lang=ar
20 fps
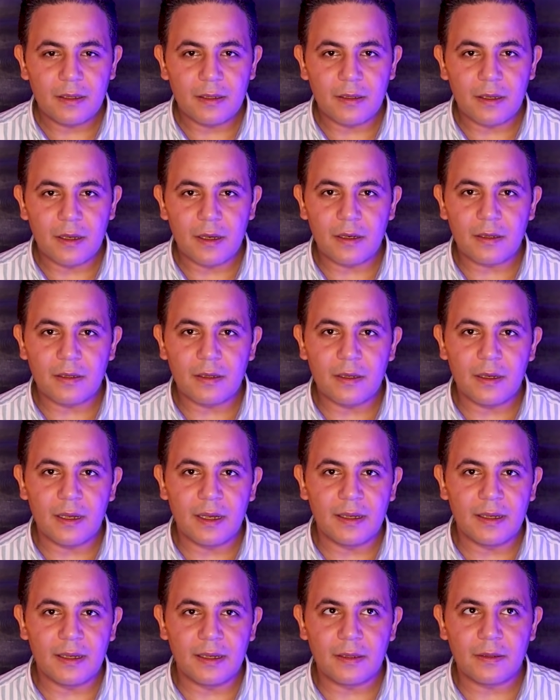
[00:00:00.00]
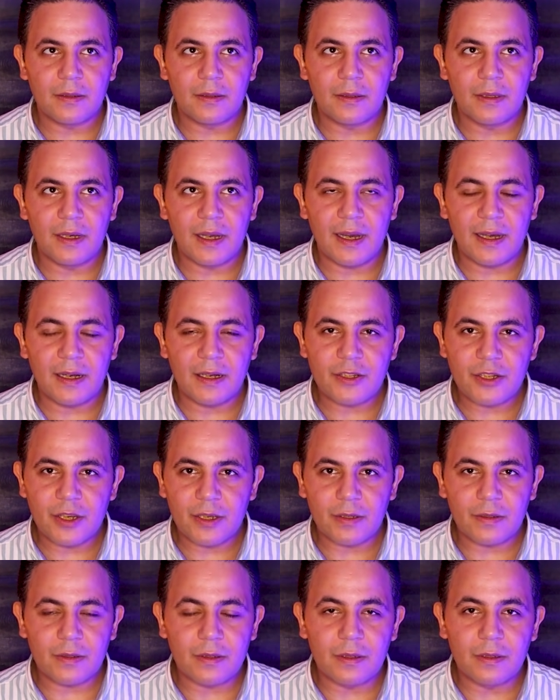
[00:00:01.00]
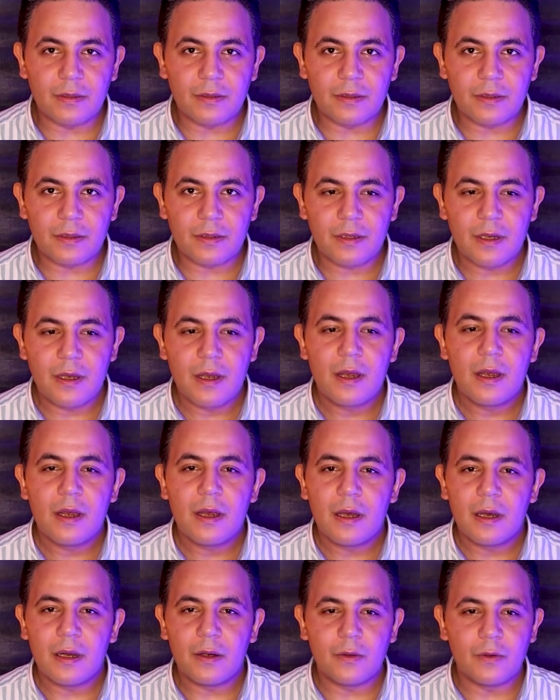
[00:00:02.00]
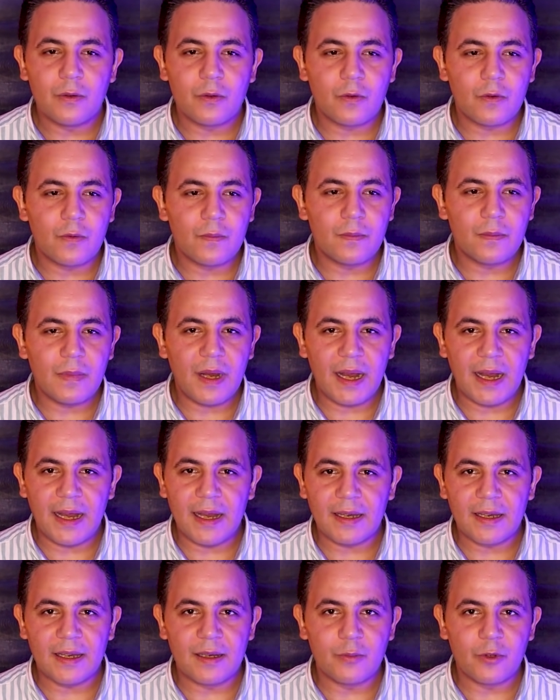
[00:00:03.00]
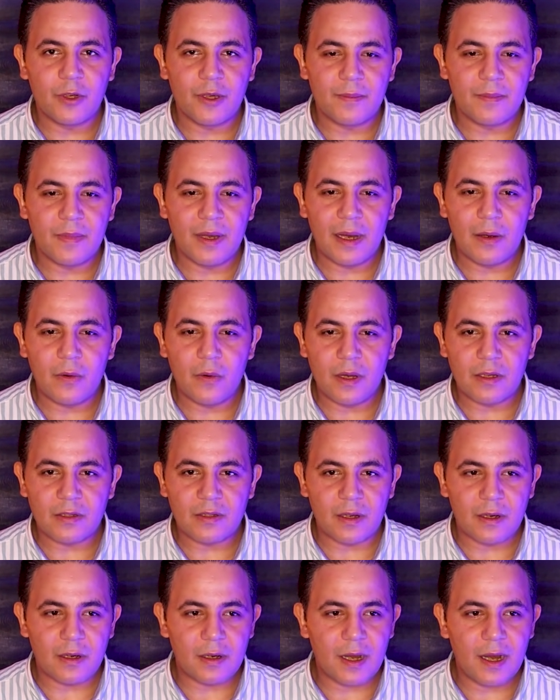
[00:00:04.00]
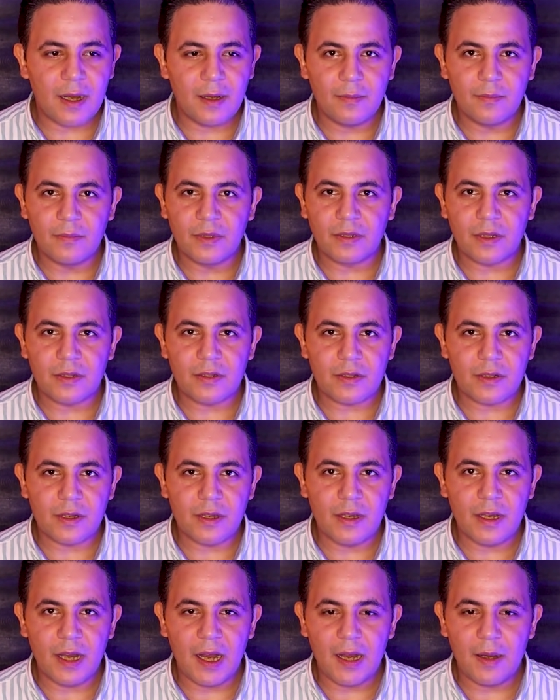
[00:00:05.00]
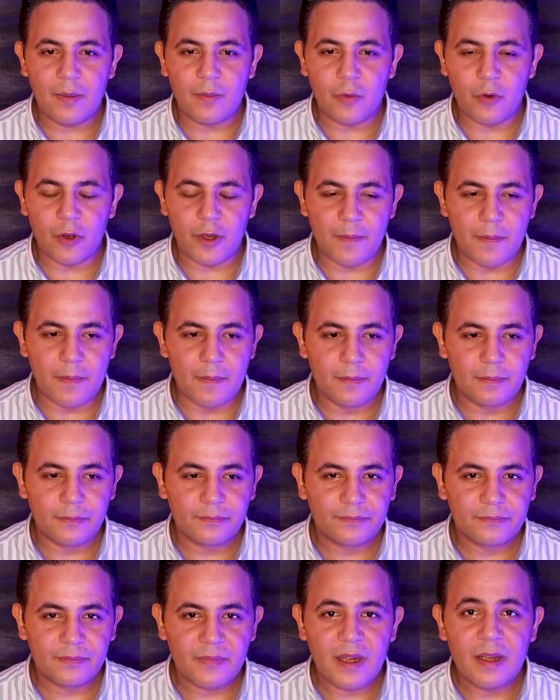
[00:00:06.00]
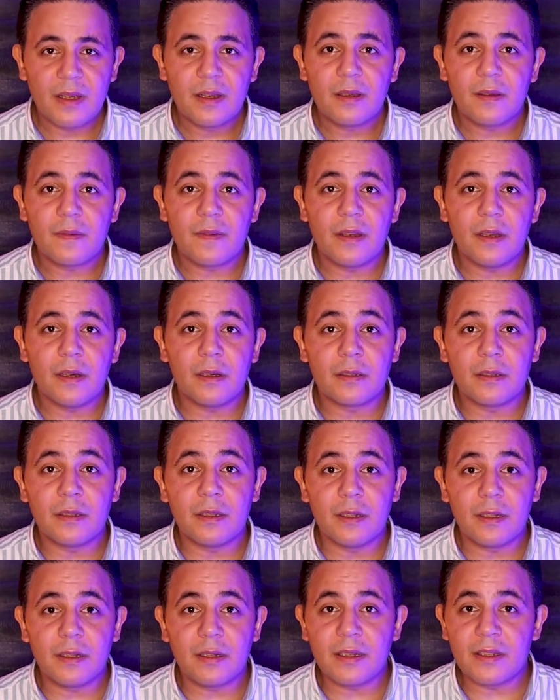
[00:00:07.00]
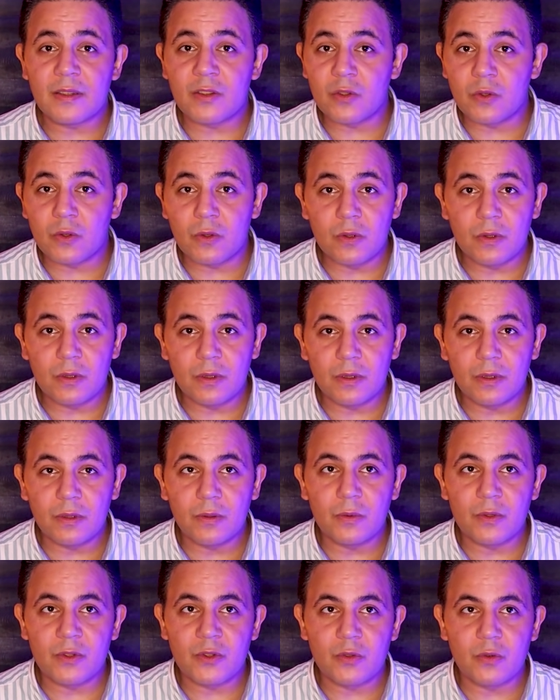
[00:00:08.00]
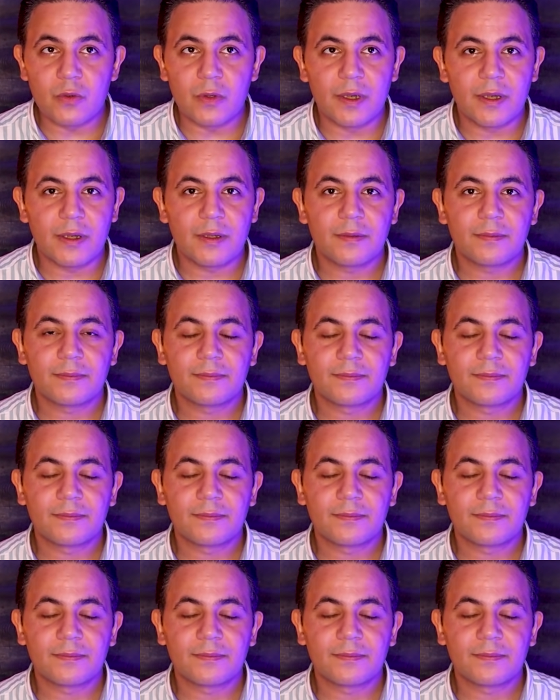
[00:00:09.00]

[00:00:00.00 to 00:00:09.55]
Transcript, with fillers: النهاردة أنا طالع علشان خاطر أقول لكم حاجة مهمة أو أصرح بتصريح مهم في قضية الزوج والزوجة